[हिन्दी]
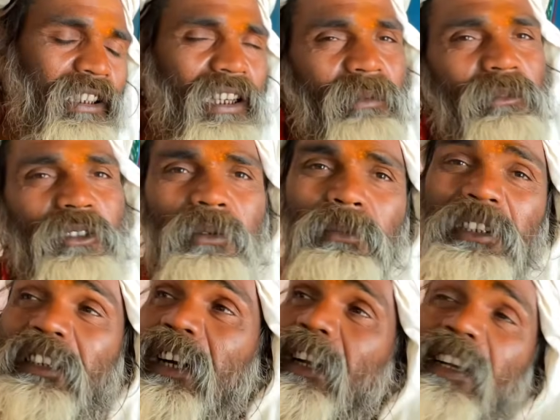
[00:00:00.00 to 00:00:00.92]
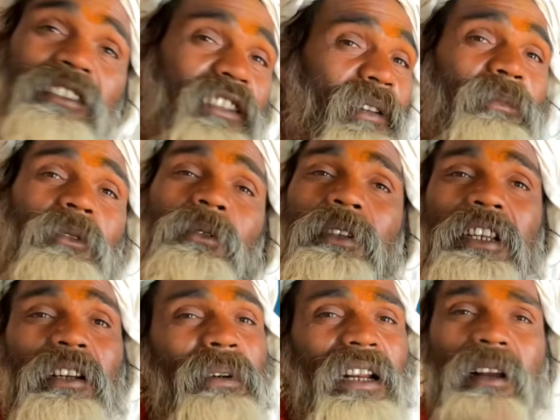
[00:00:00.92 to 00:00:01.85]
हम सोमी जा रहे हैं सबको
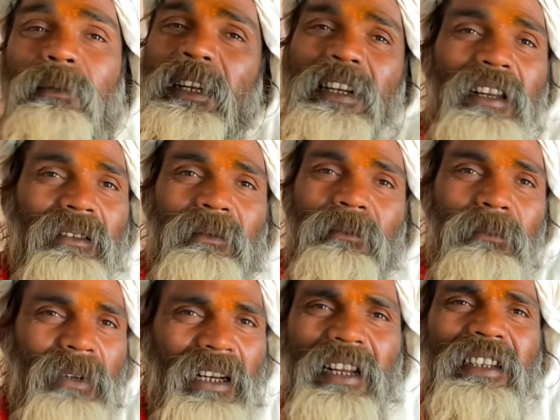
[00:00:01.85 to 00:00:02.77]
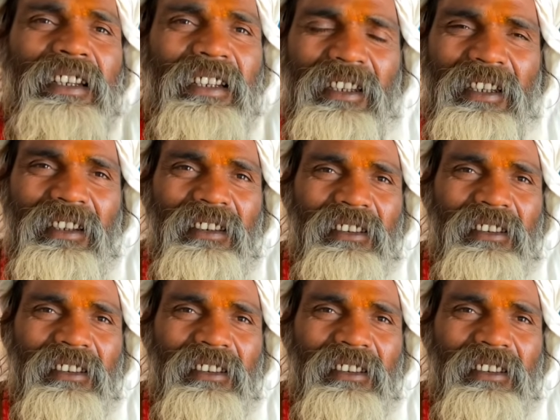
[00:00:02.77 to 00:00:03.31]
एक बराबर बना देंगे